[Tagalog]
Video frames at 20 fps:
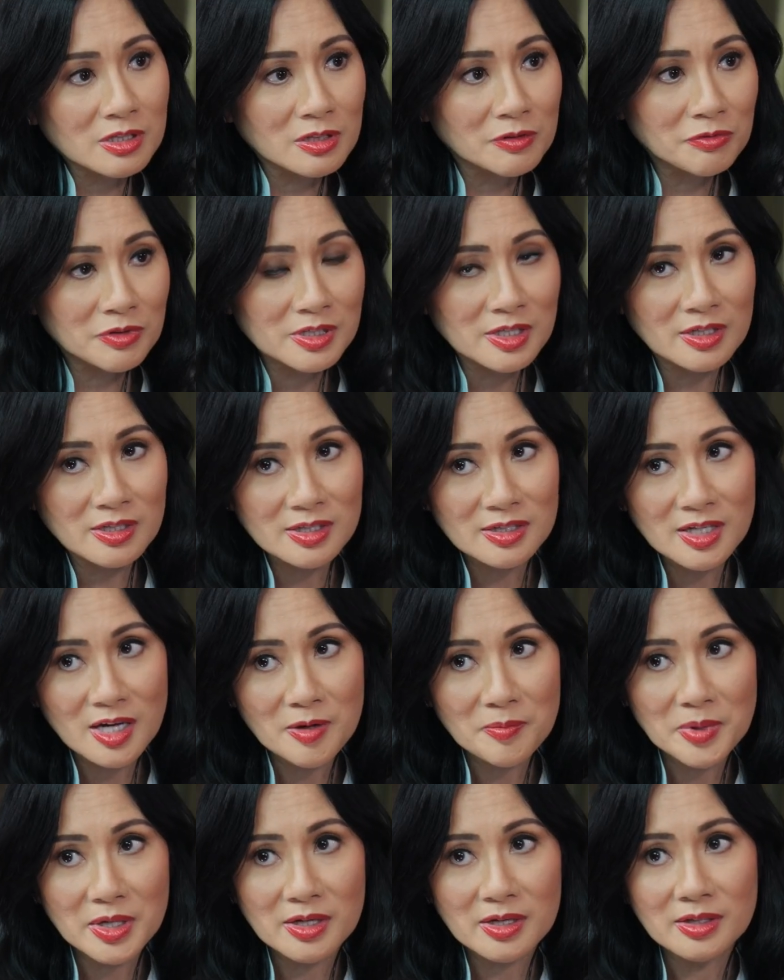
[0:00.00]
services
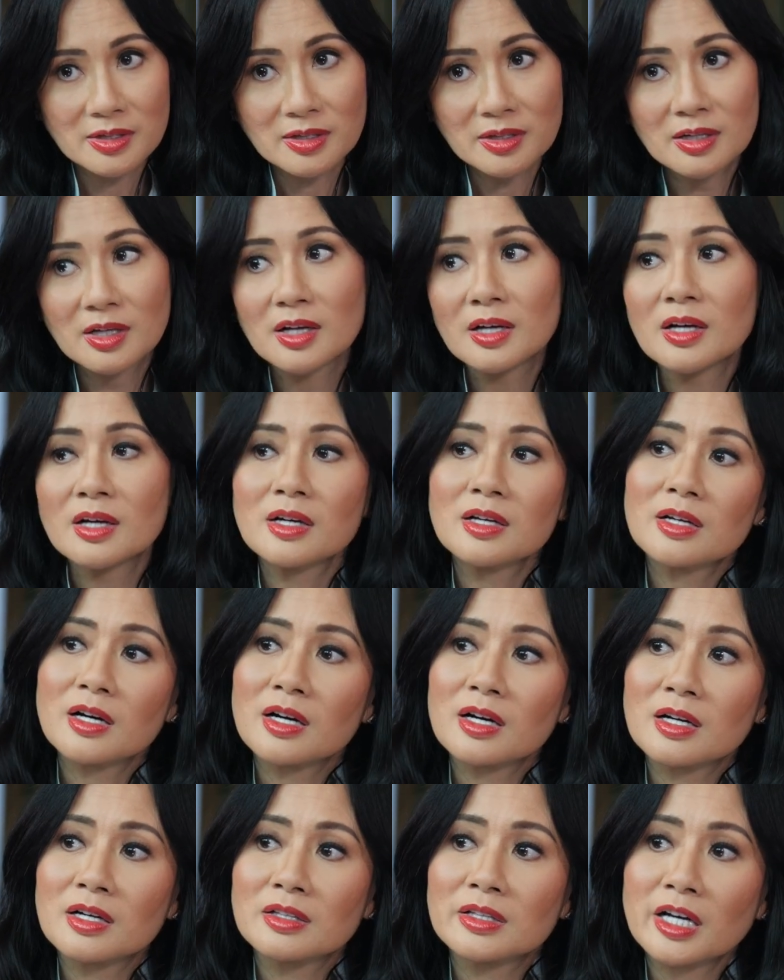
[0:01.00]
namin,
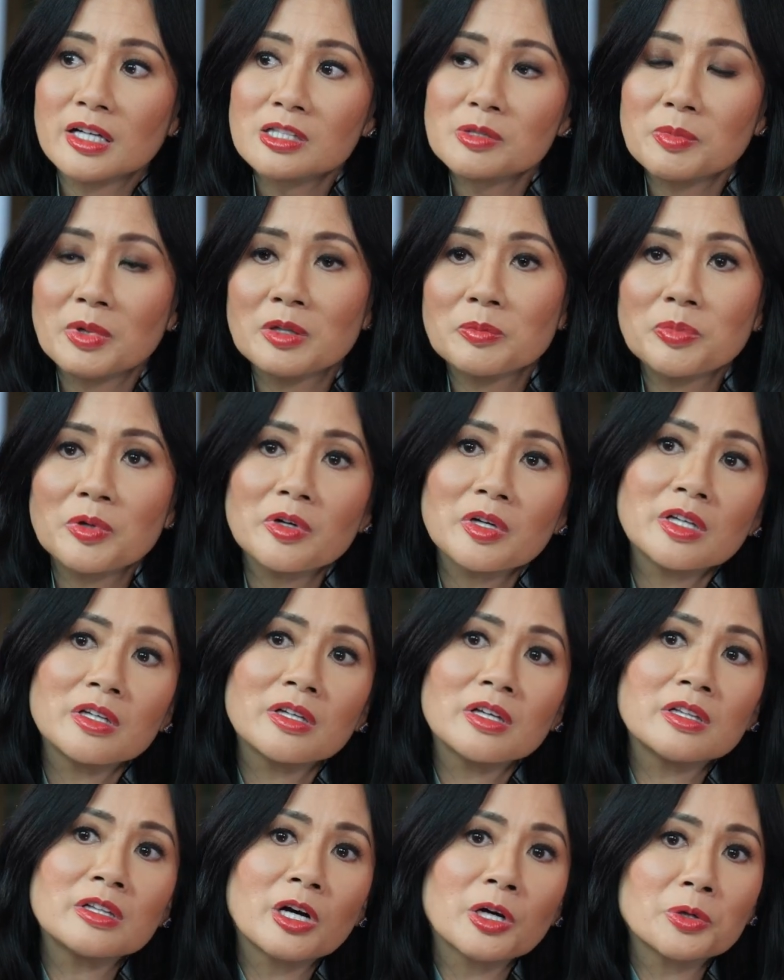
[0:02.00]
next month po,
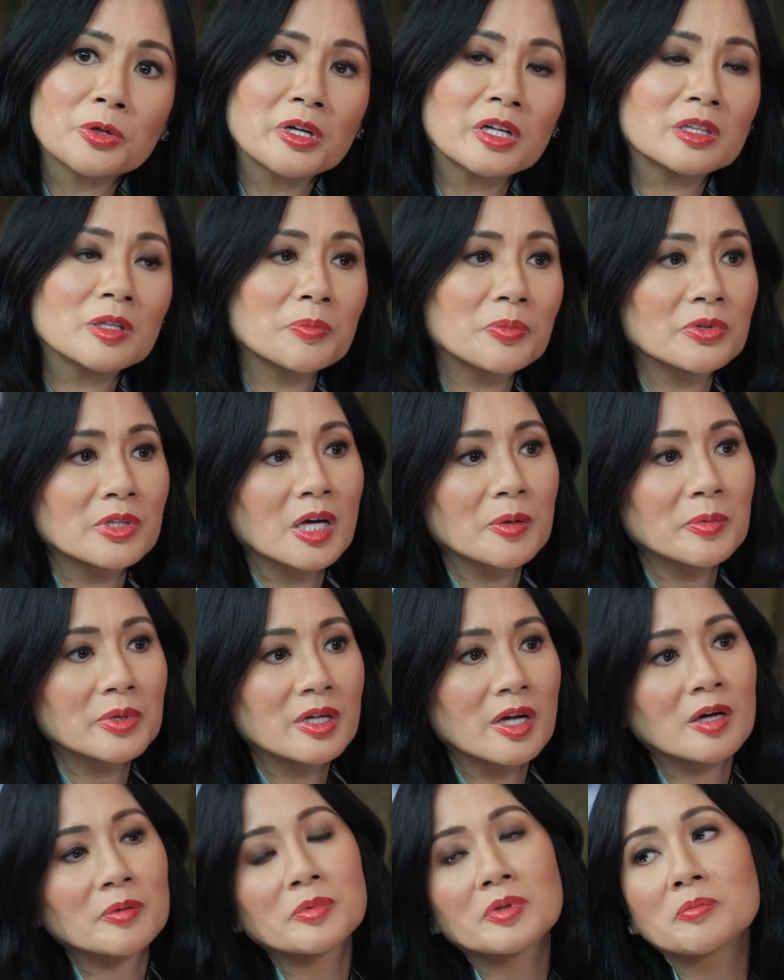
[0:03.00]
i-inaugurate na po
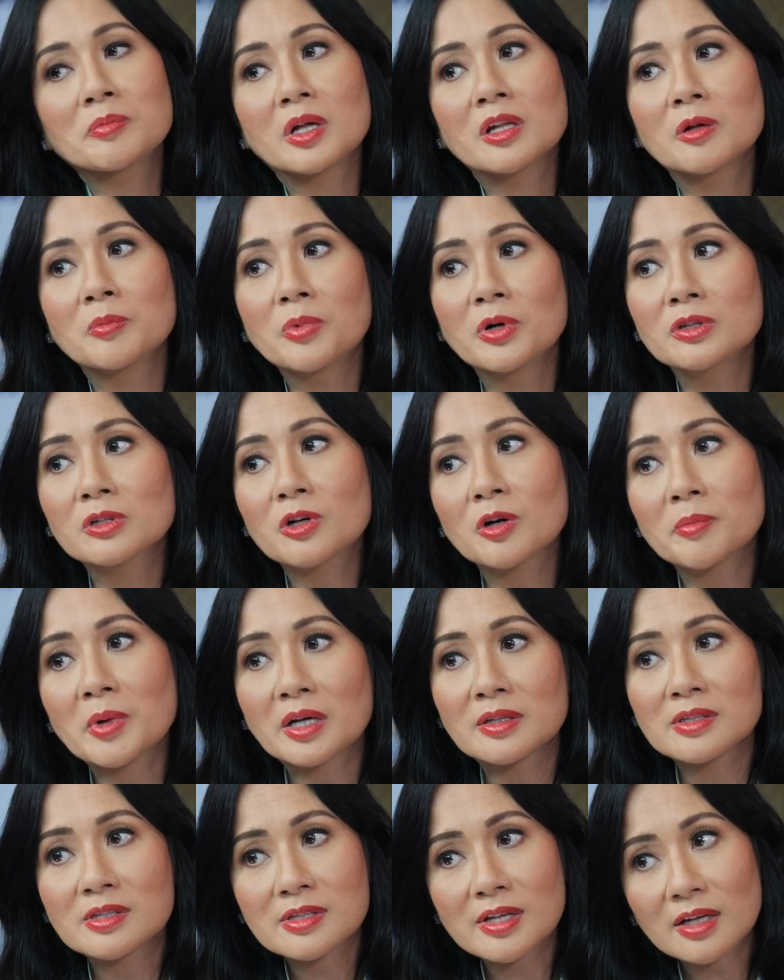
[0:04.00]
namin ang aming Malabon
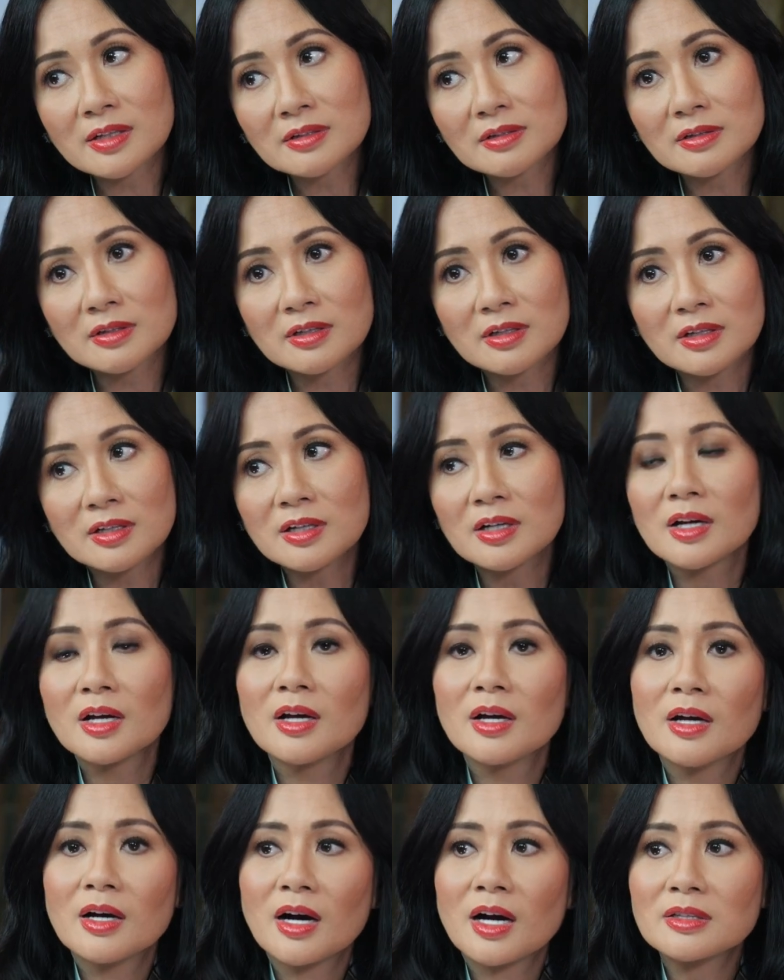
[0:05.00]
Command Center.
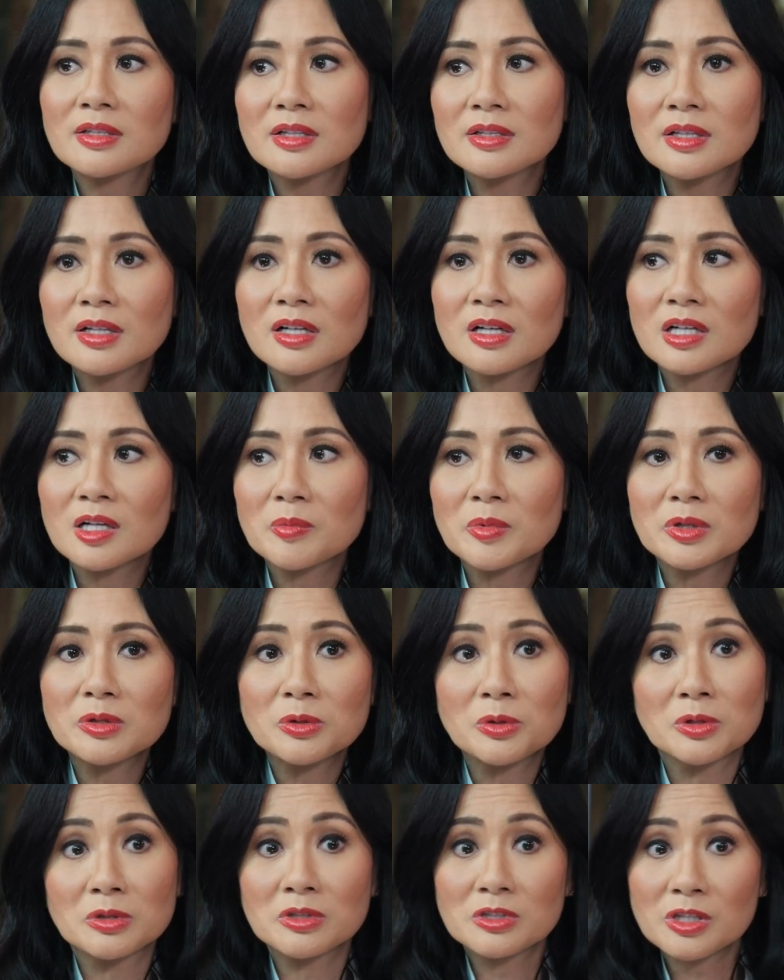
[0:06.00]
At hindi lang
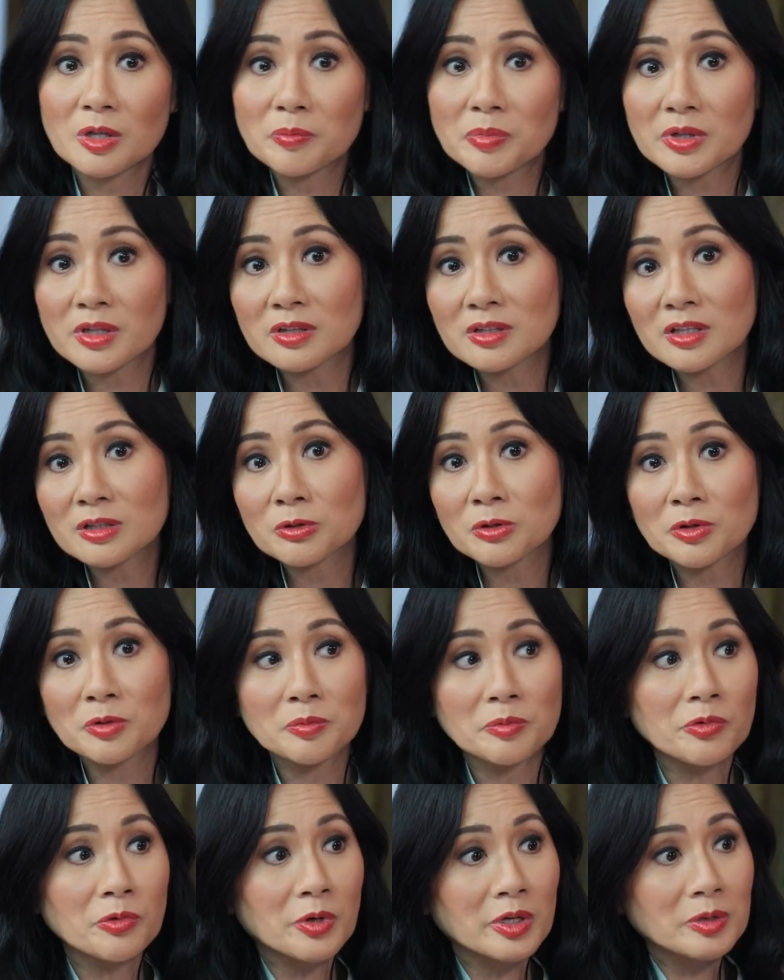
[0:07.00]
naman yun. Siyempre, nandito
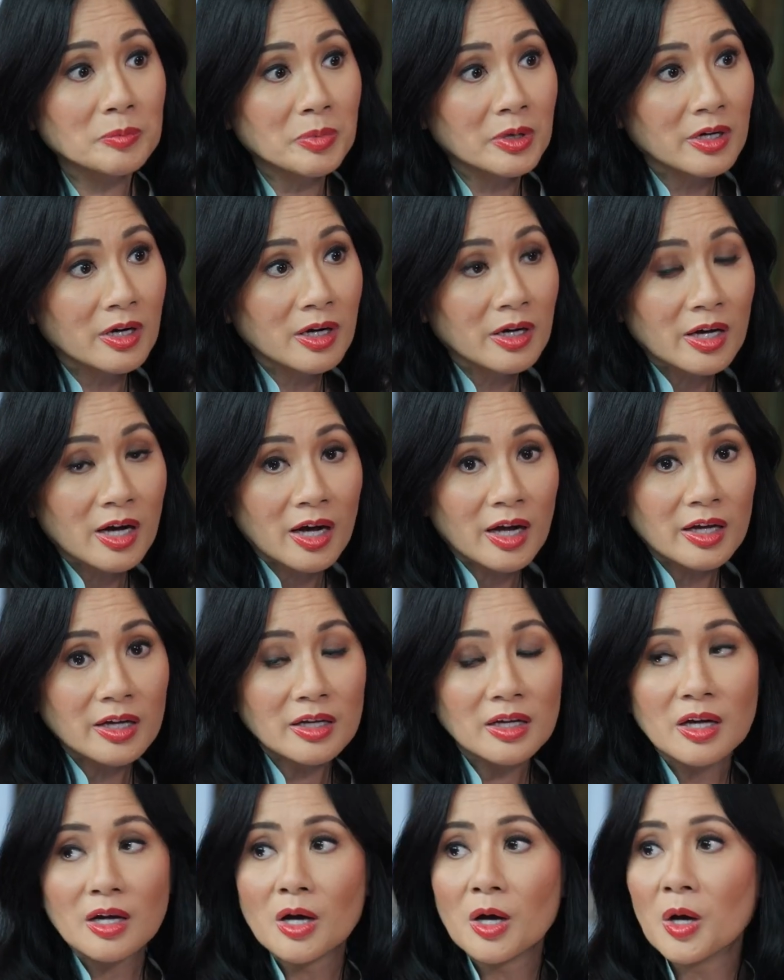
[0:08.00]
yung one barangay,
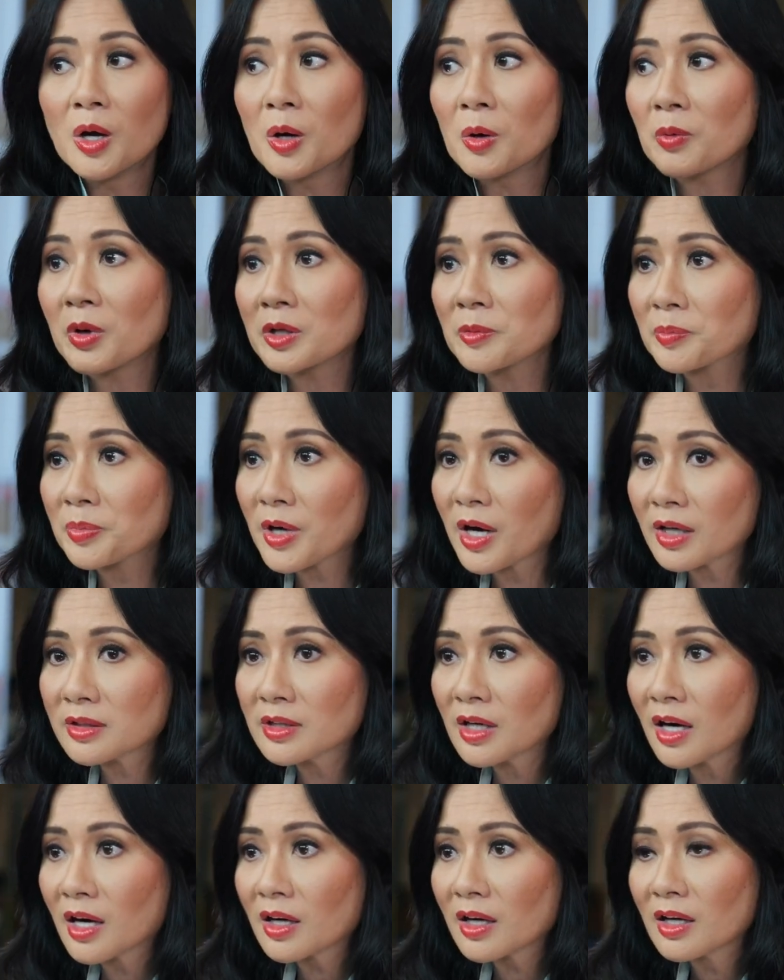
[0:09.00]
one
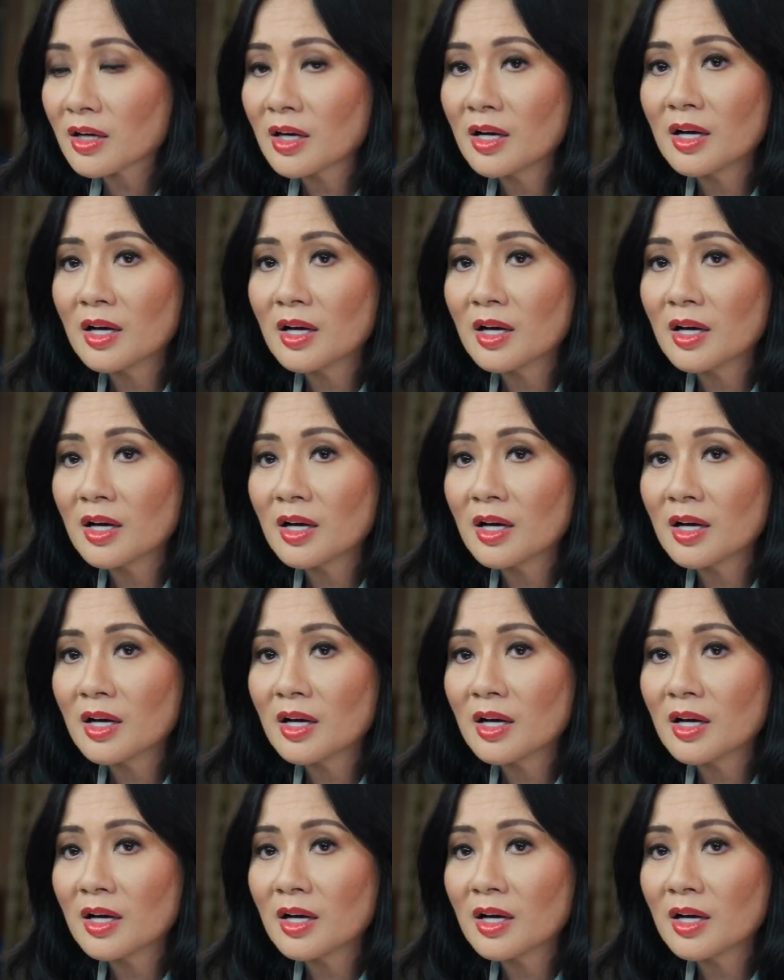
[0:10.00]
product.